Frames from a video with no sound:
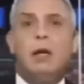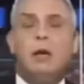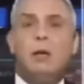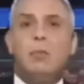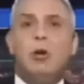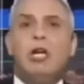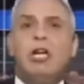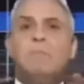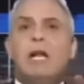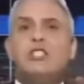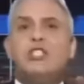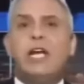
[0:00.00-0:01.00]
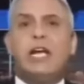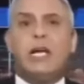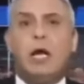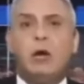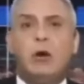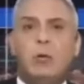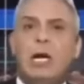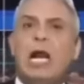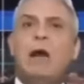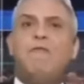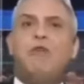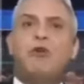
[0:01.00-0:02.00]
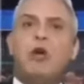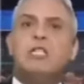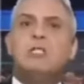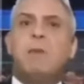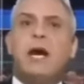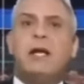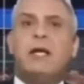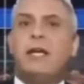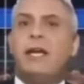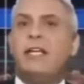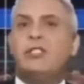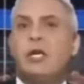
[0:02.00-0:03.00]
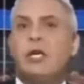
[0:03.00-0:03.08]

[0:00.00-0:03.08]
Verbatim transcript: مواليد بلجيكا ويلعب في كوينز بارك رينجرز